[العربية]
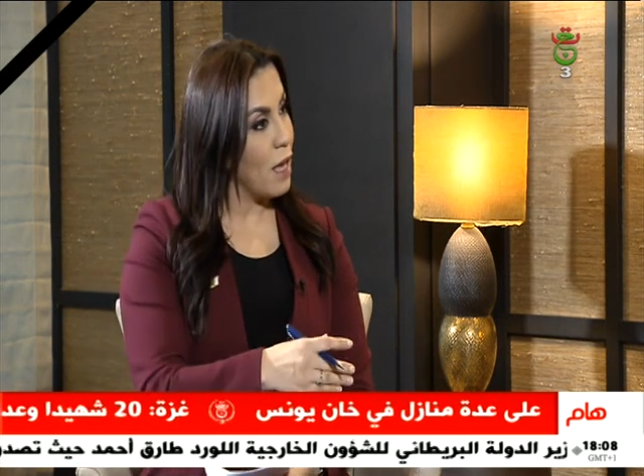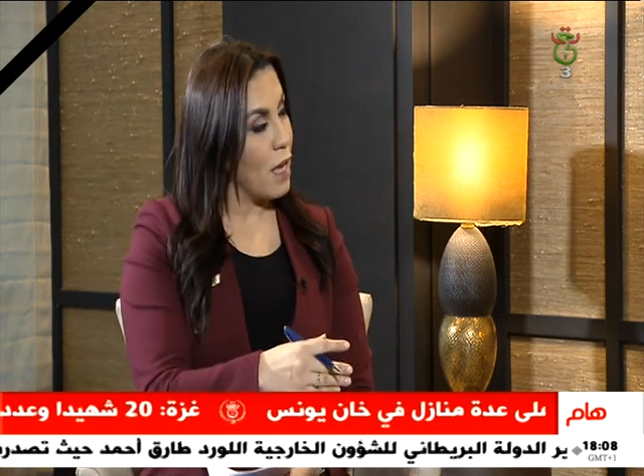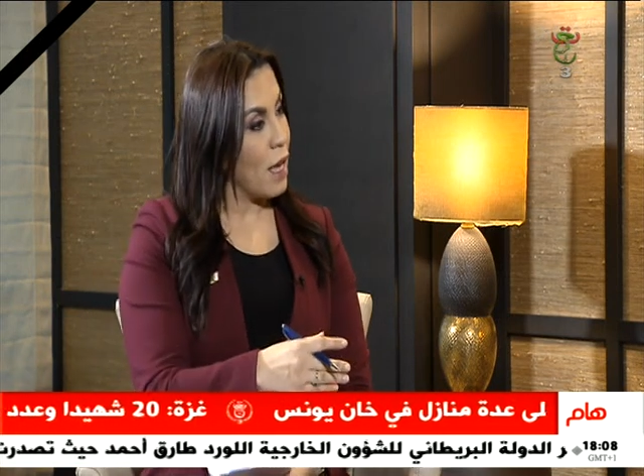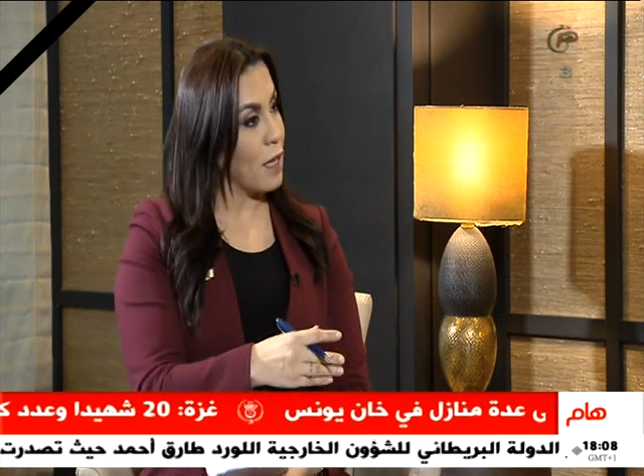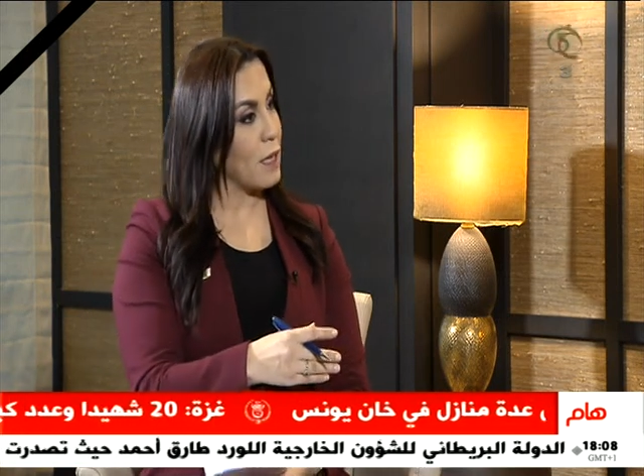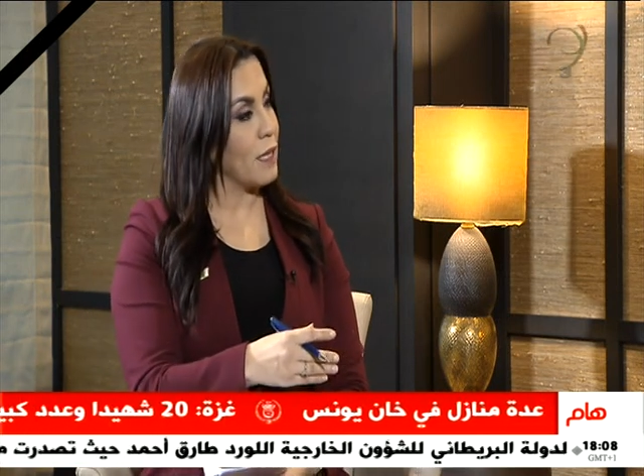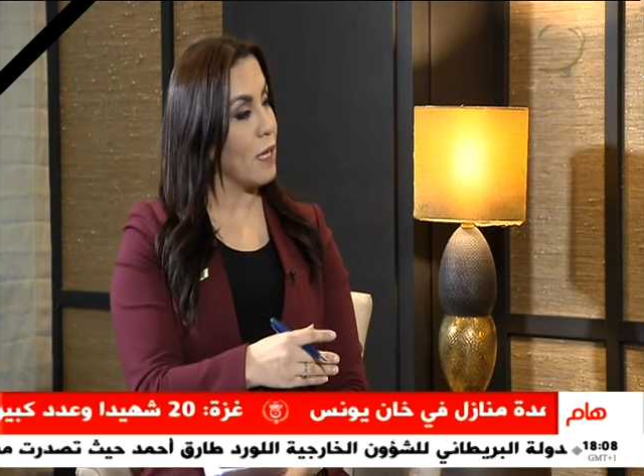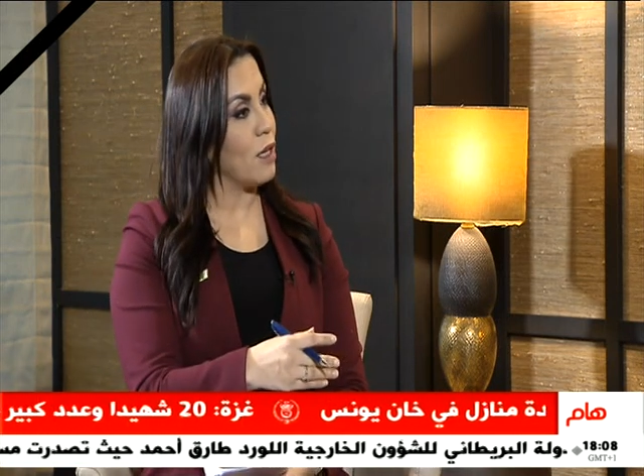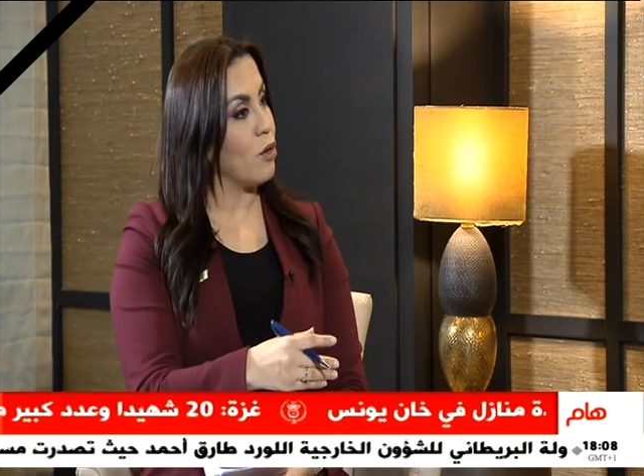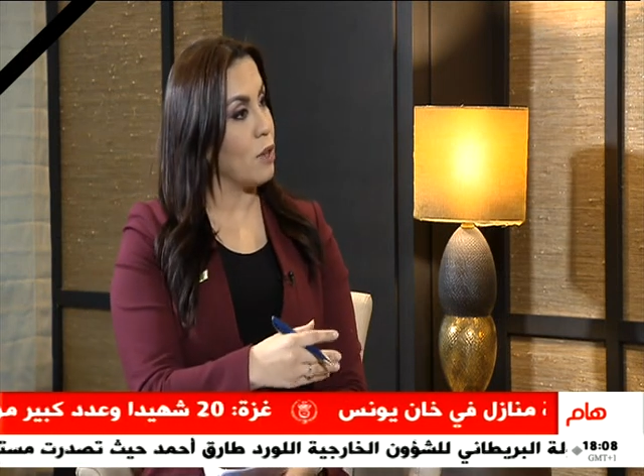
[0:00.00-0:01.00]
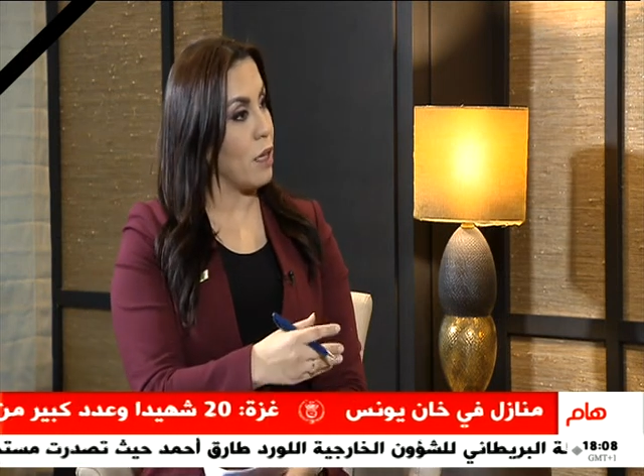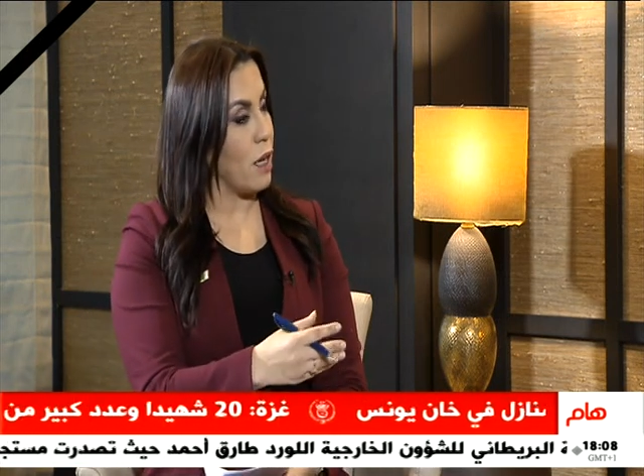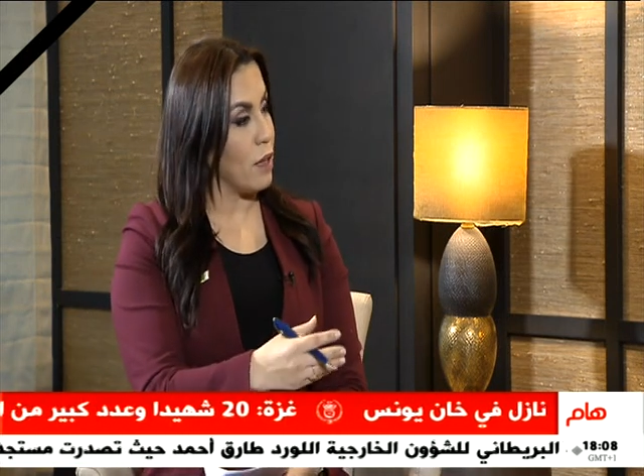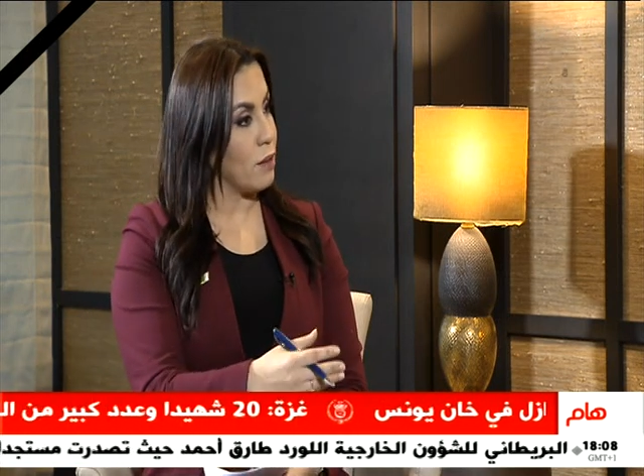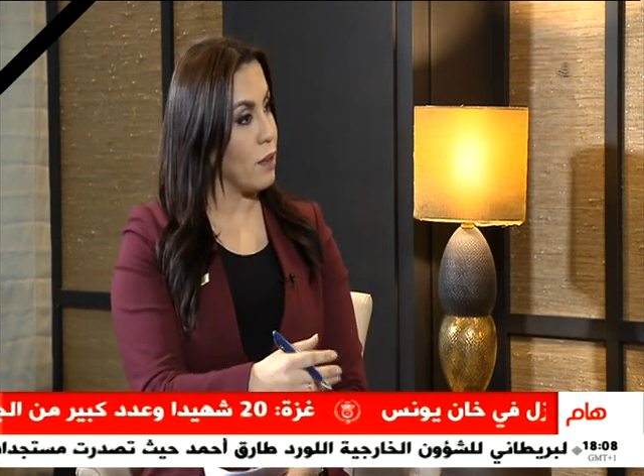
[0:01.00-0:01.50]
القيادة نرى
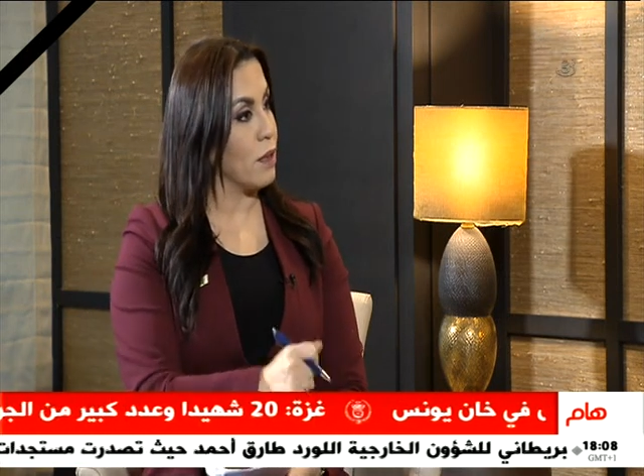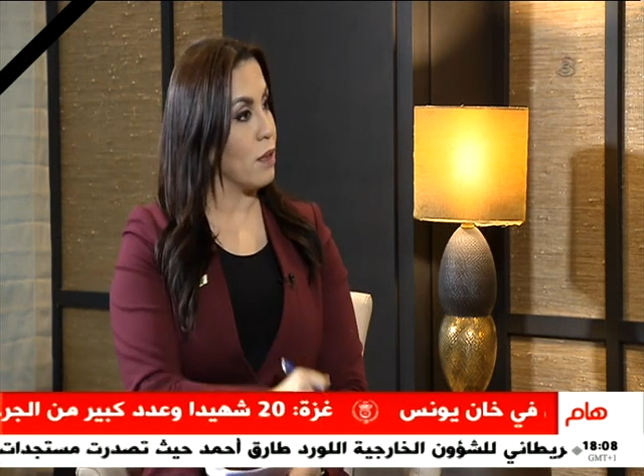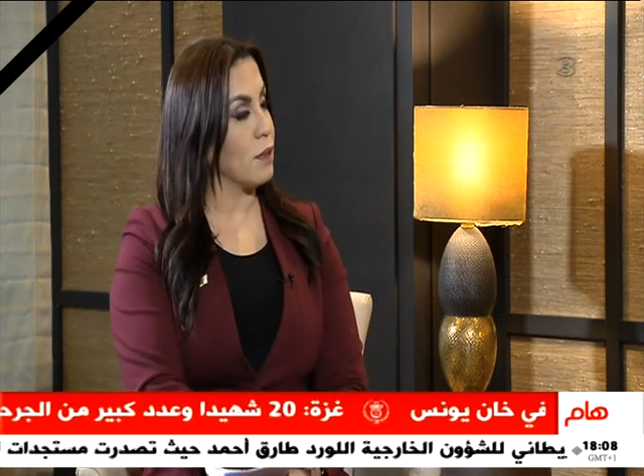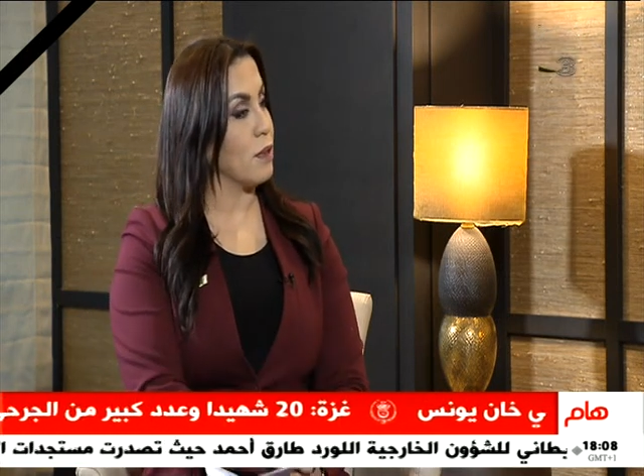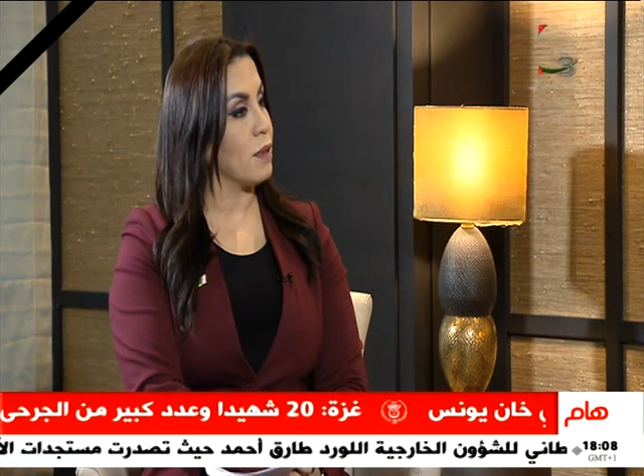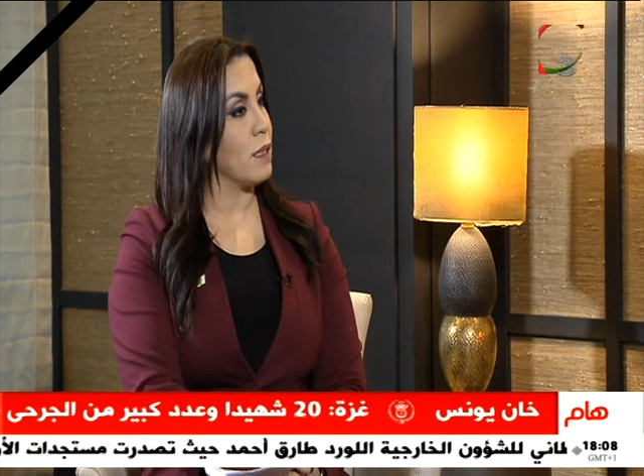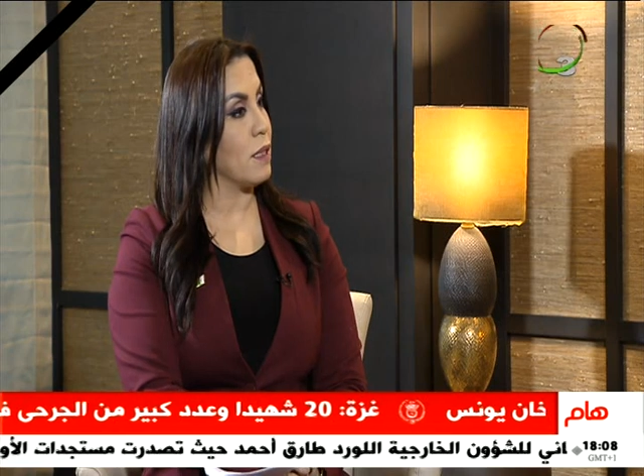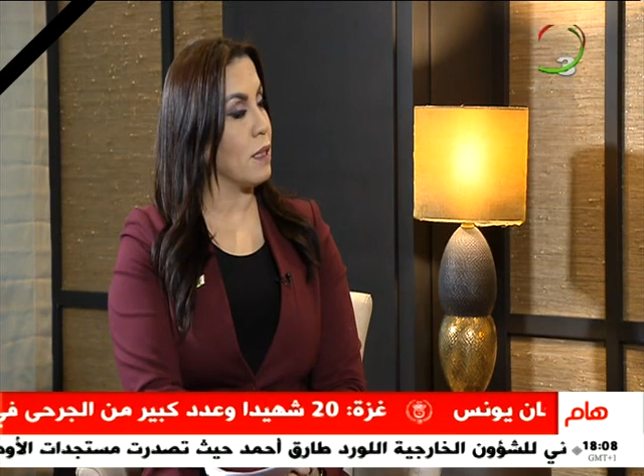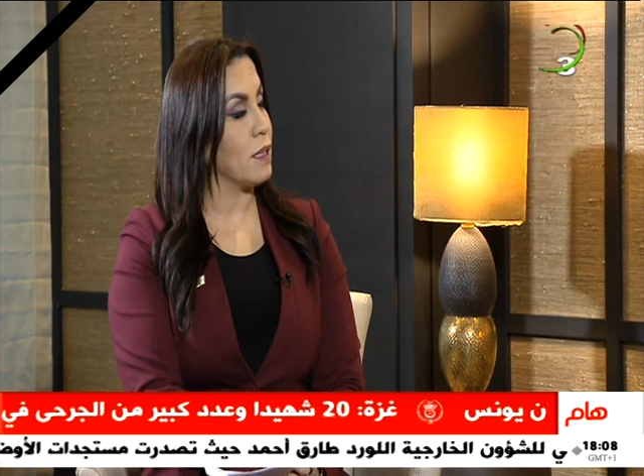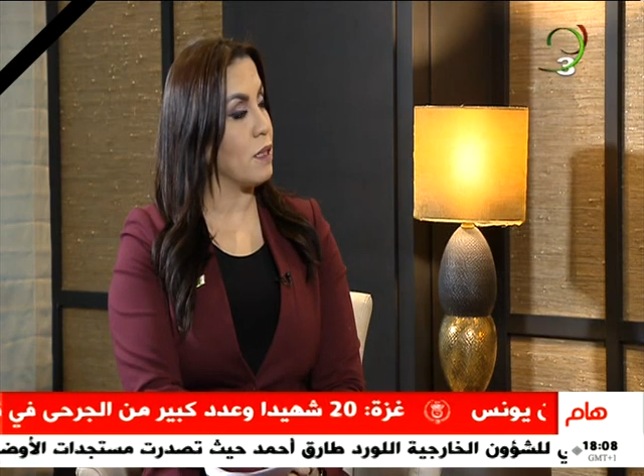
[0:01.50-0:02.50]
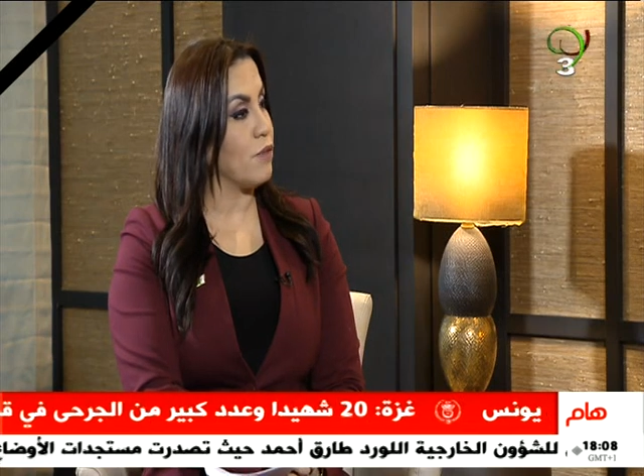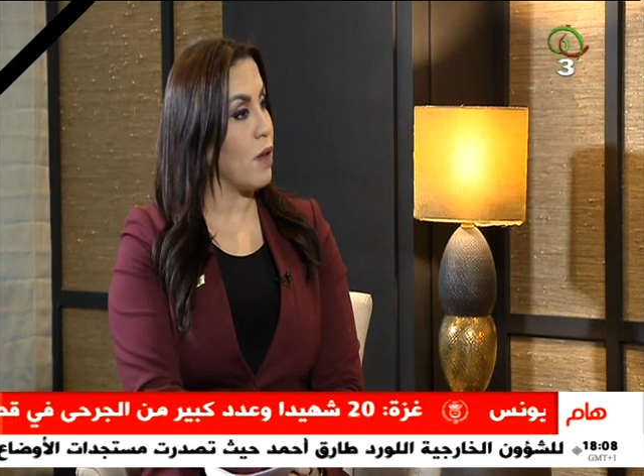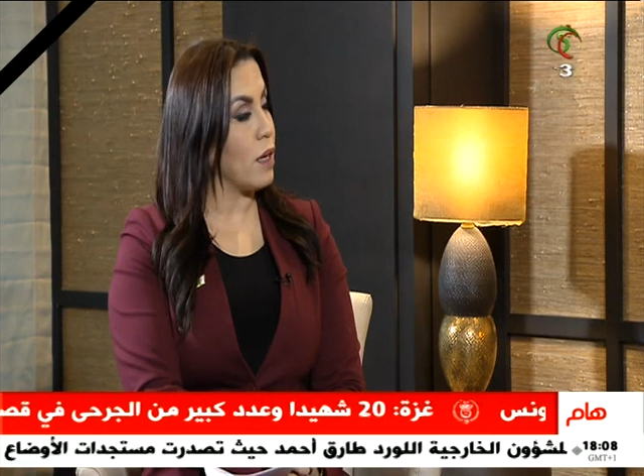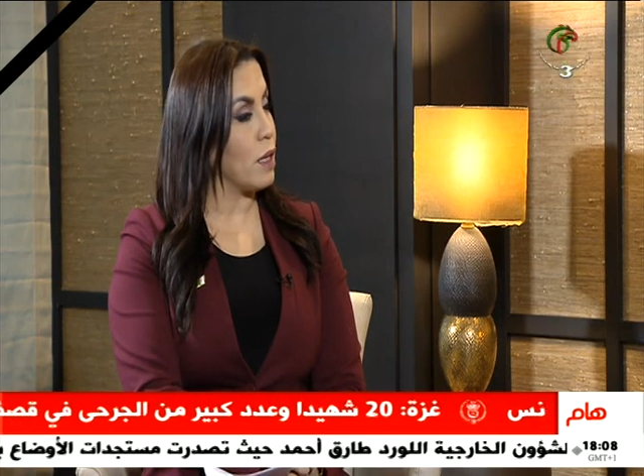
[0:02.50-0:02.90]
أيضا الاتفاق